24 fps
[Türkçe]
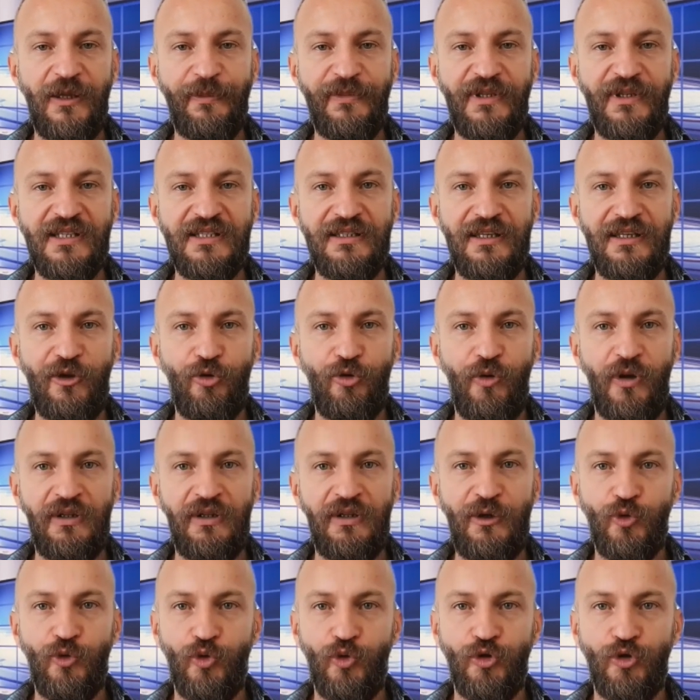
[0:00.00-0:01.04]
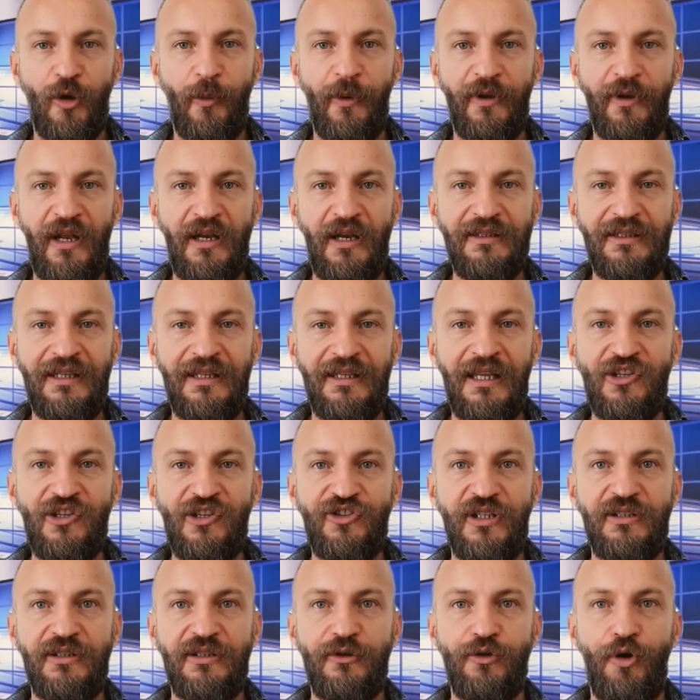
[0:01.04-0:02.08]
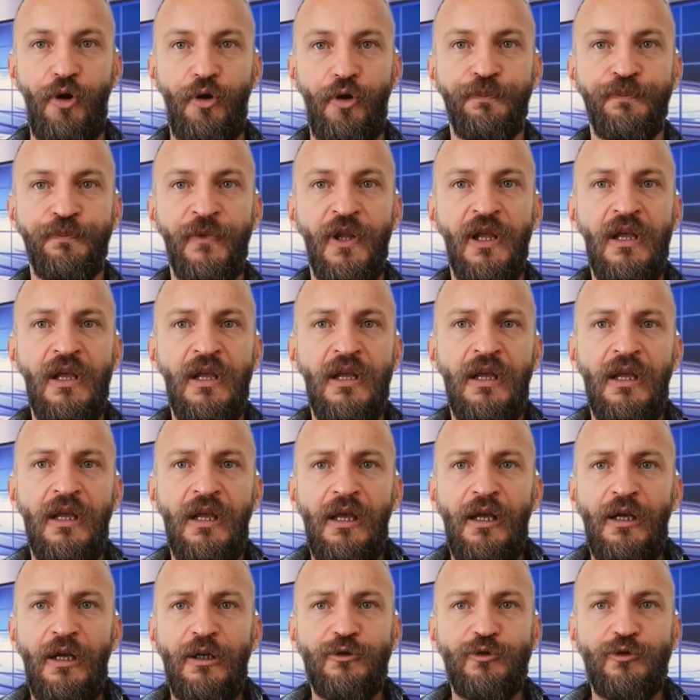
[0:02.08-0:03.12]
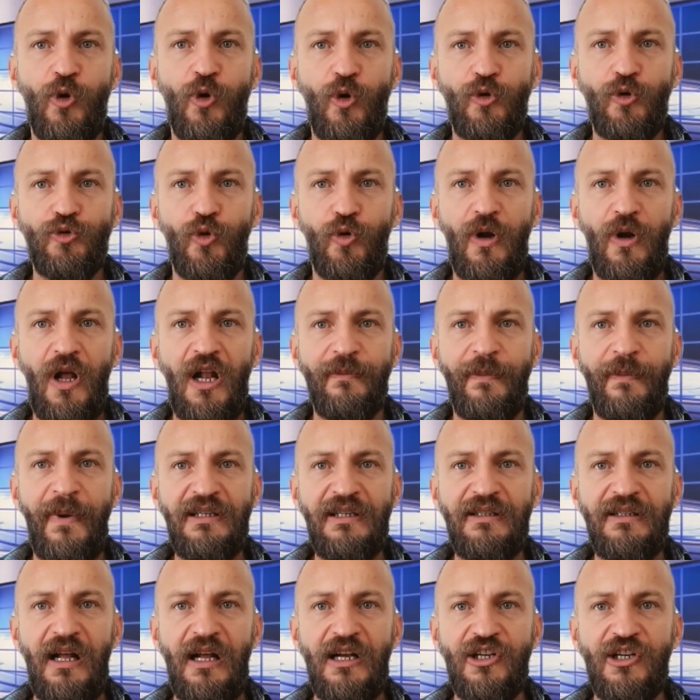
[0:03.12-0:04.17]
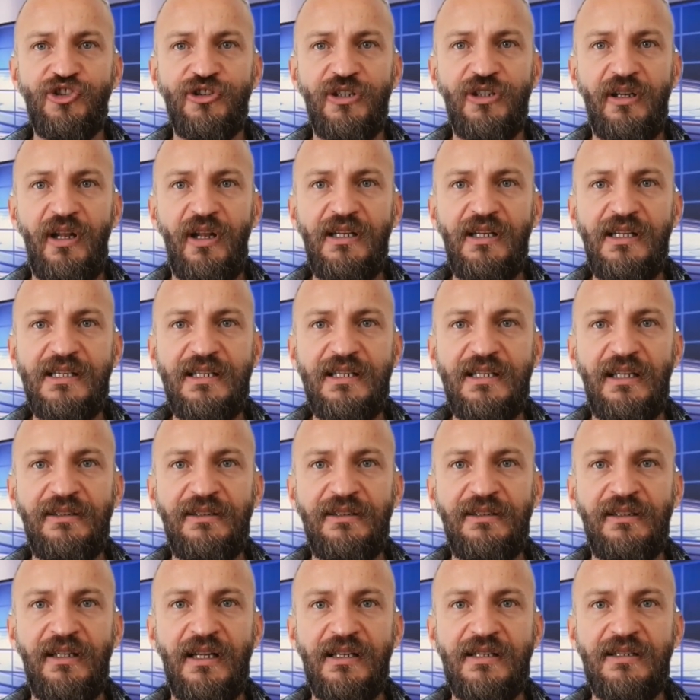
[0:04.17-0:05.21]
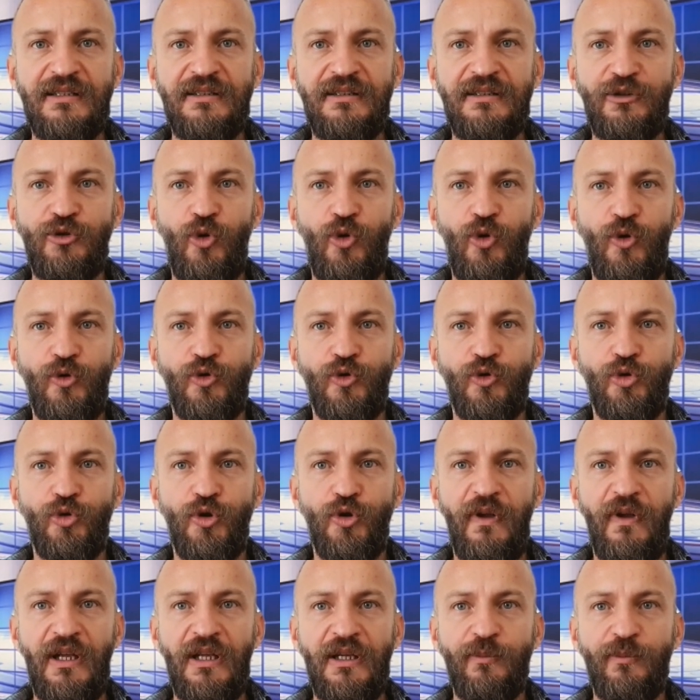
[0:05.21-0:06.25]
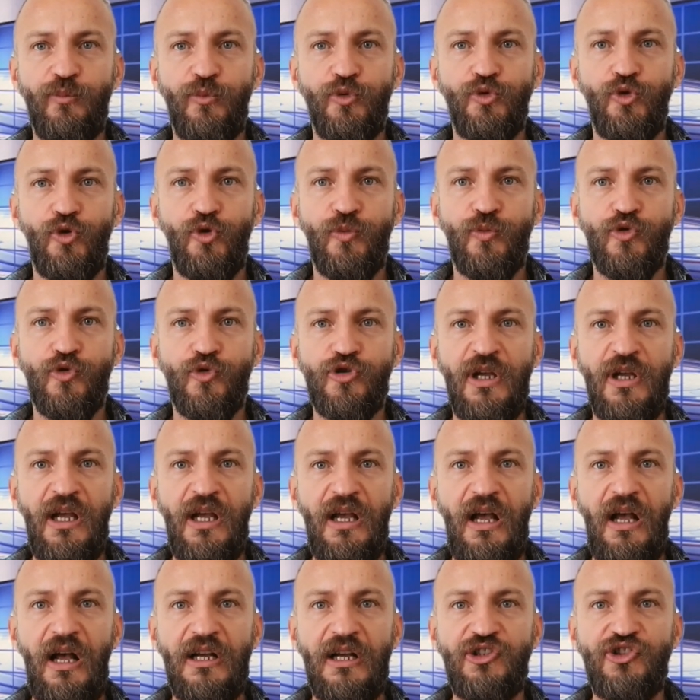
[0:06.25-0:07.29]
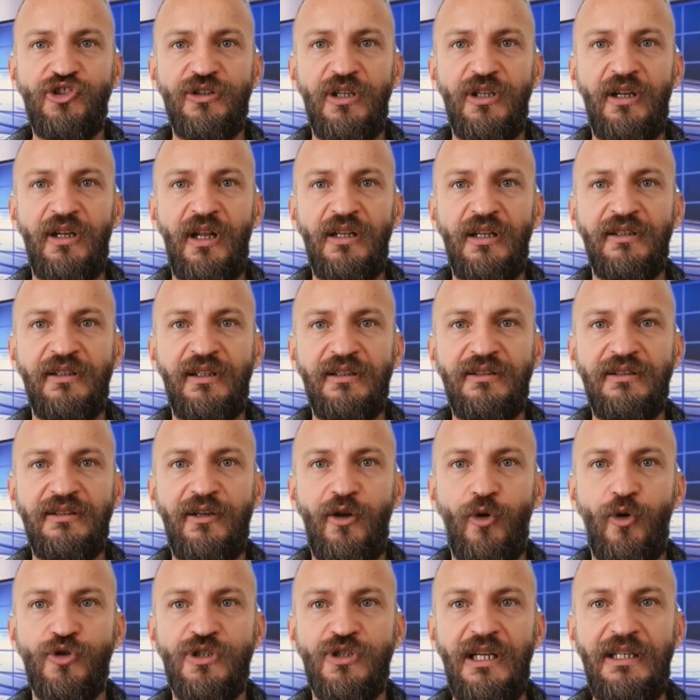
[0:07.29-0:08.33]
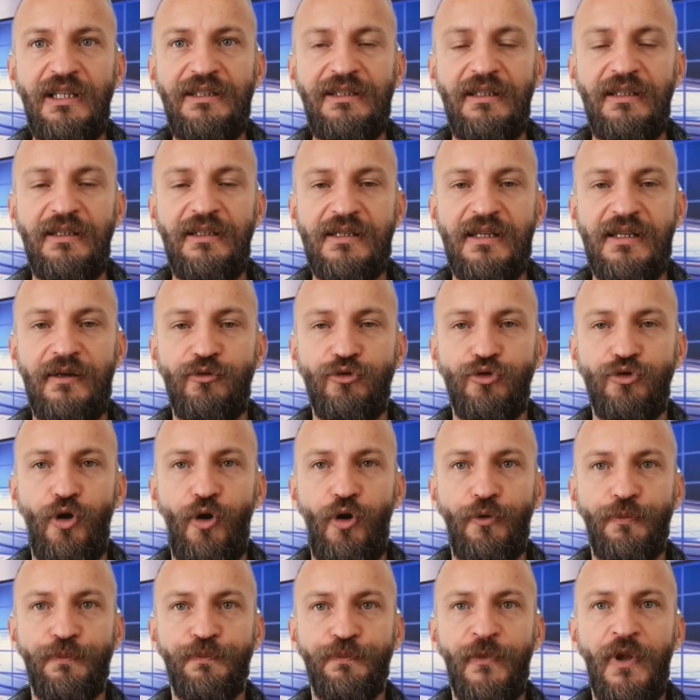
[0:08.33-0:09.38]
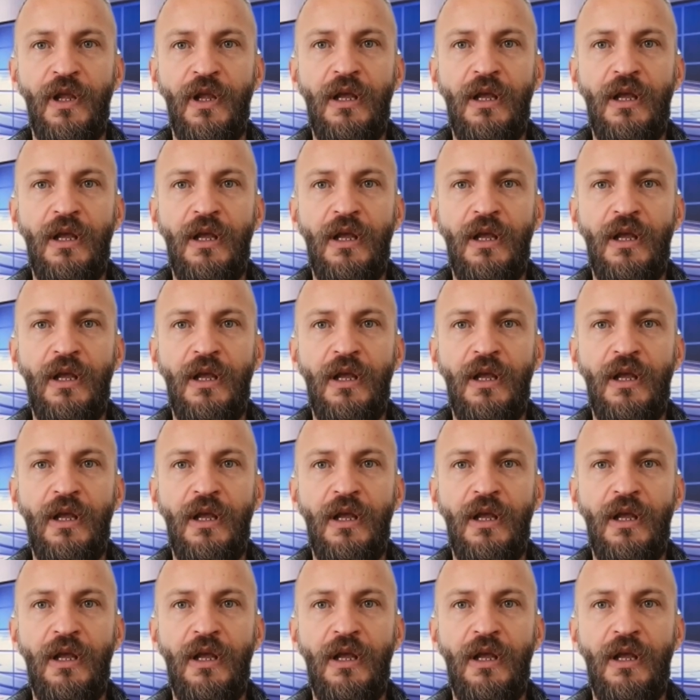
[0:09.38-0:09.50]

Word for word: tepkisine göre de uygulamalar genişletiliyor. Doktor Albert aşılanan insanların azınlıkta olduğunu ve bu durumunsa aşılananları terörize ettiğini savunuyor.